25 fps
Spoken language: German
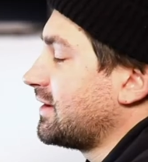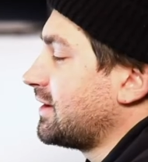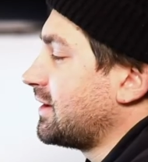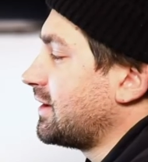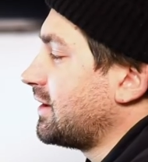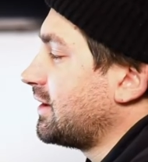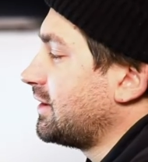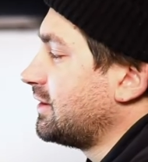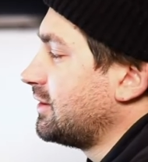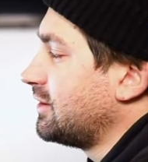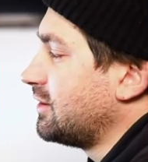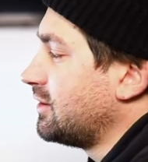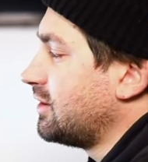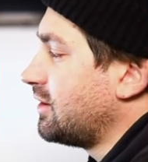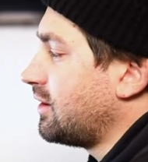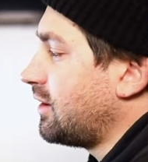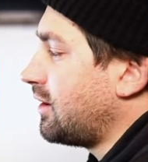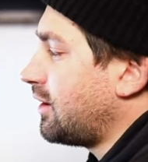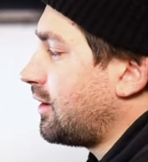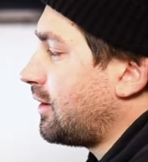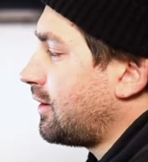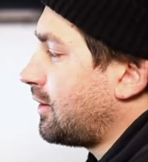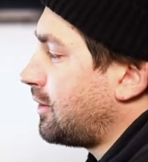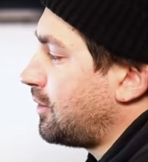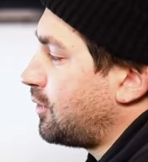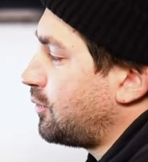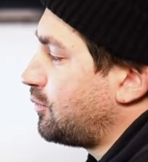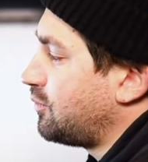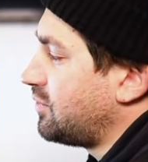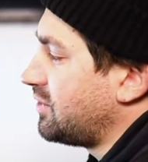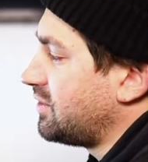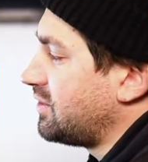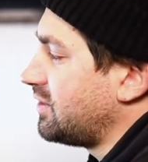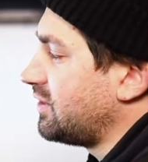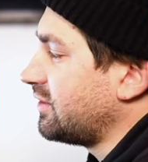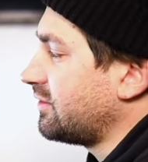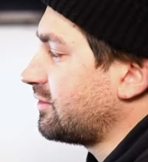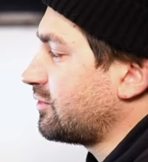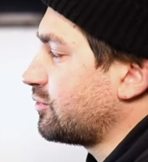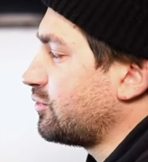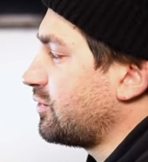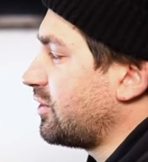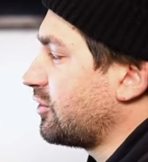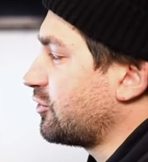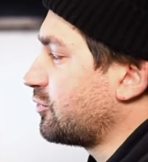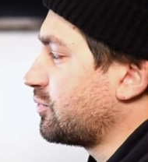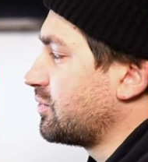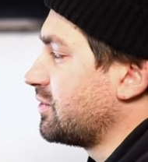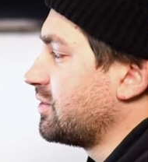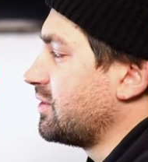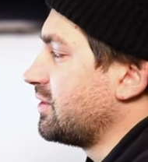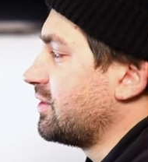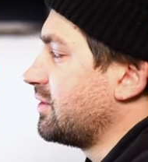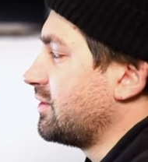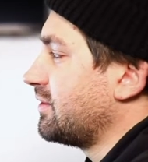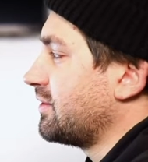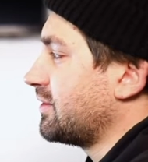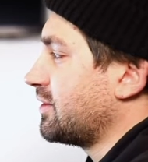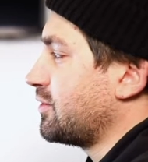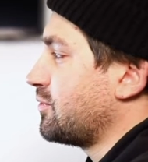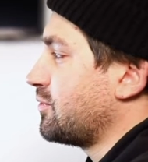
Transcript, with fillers: Dann äh, bin ich zum Beispiel